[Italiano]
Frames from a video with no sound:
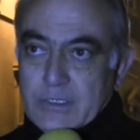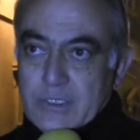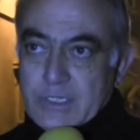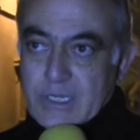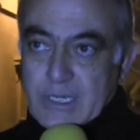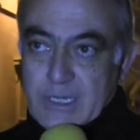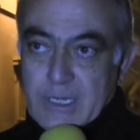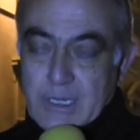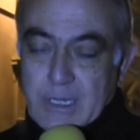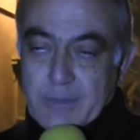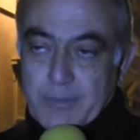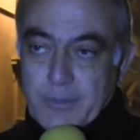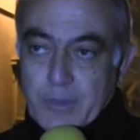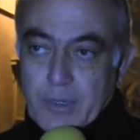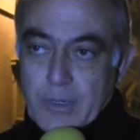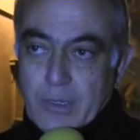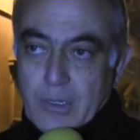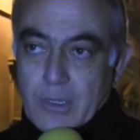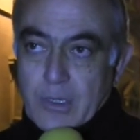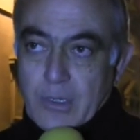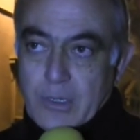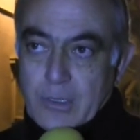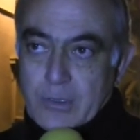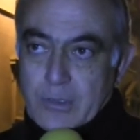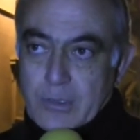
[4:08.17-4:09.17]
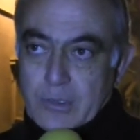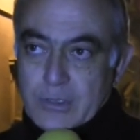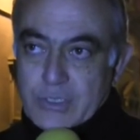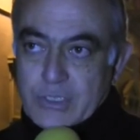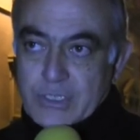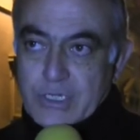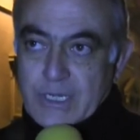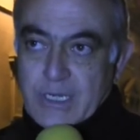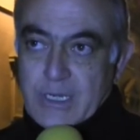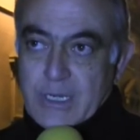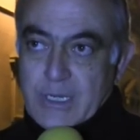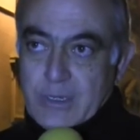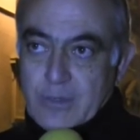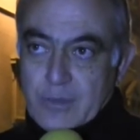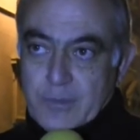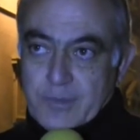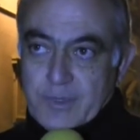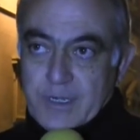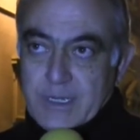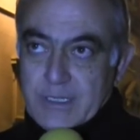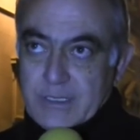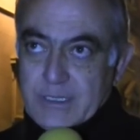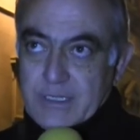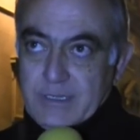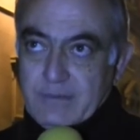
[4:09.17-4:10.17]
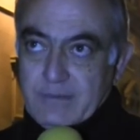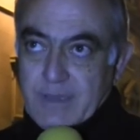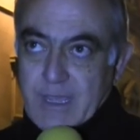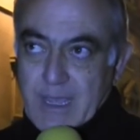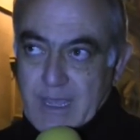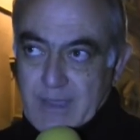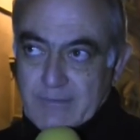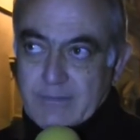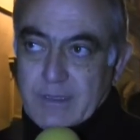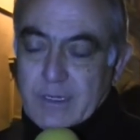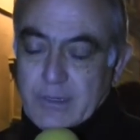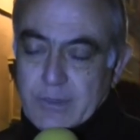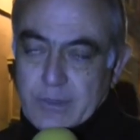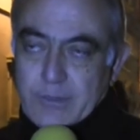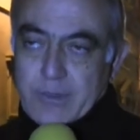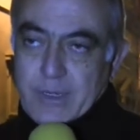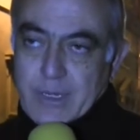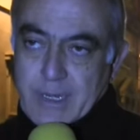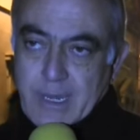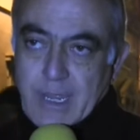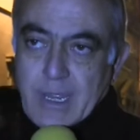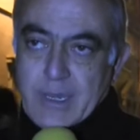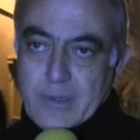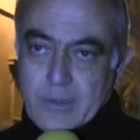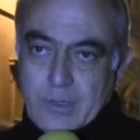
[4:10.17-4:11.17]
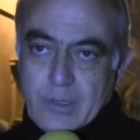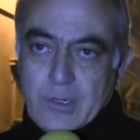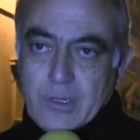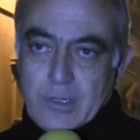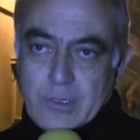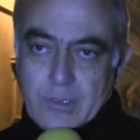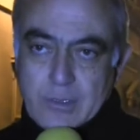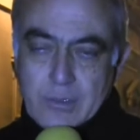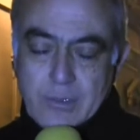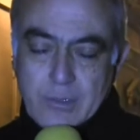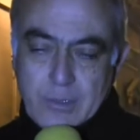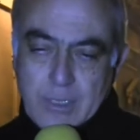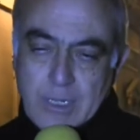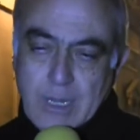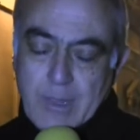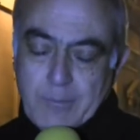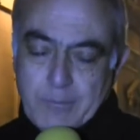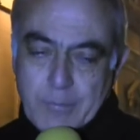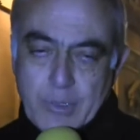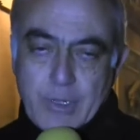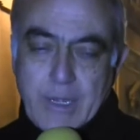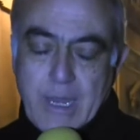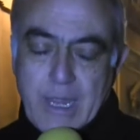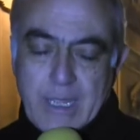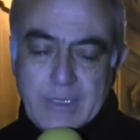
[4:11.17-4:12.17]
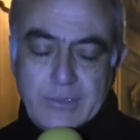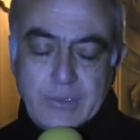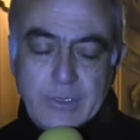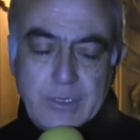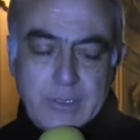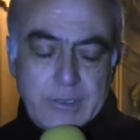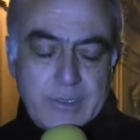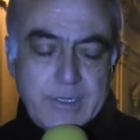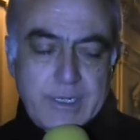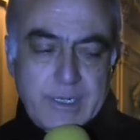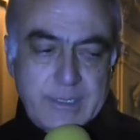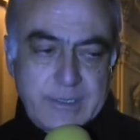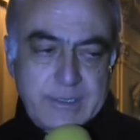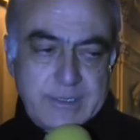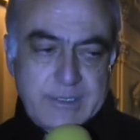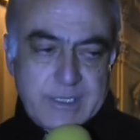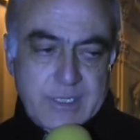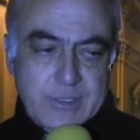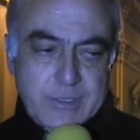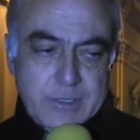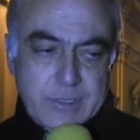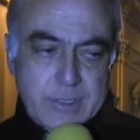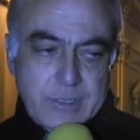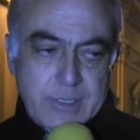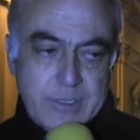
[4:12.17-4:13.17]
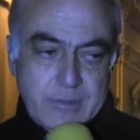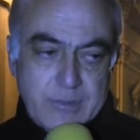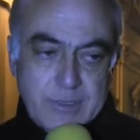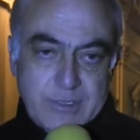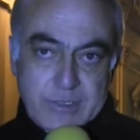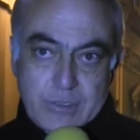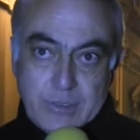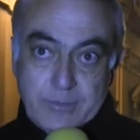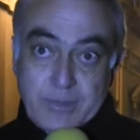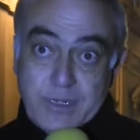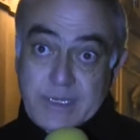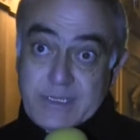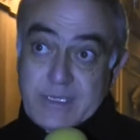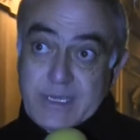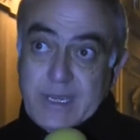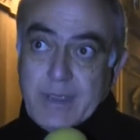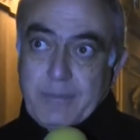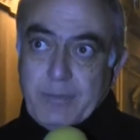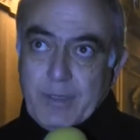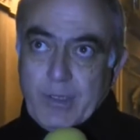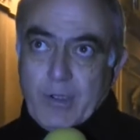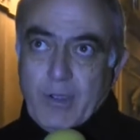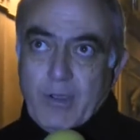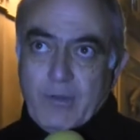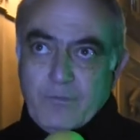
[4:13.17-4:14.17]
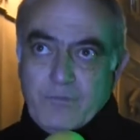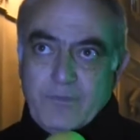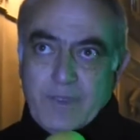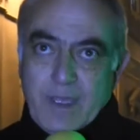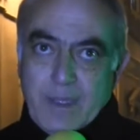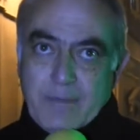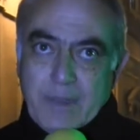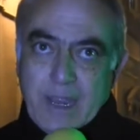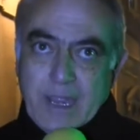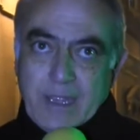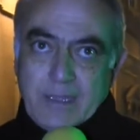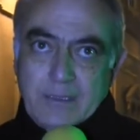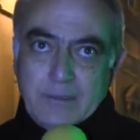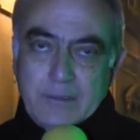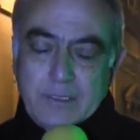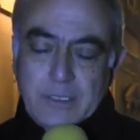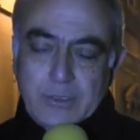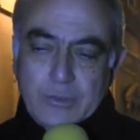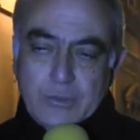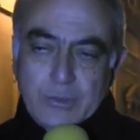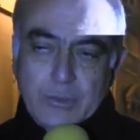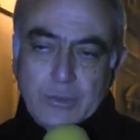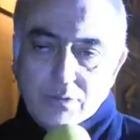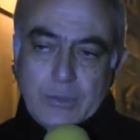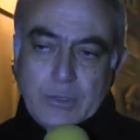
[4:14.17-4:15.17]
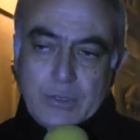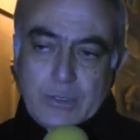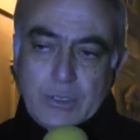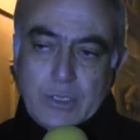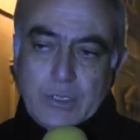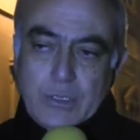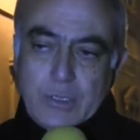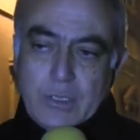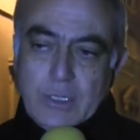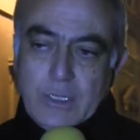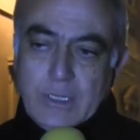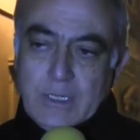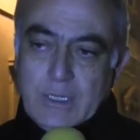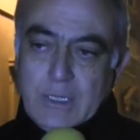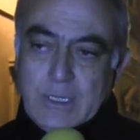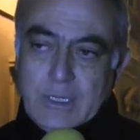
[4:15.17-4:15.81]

c'è la Proloco, c'è la cooperativa Avalon che hanno collaborato all'organizzazione di questo presepe, ovviamente tutto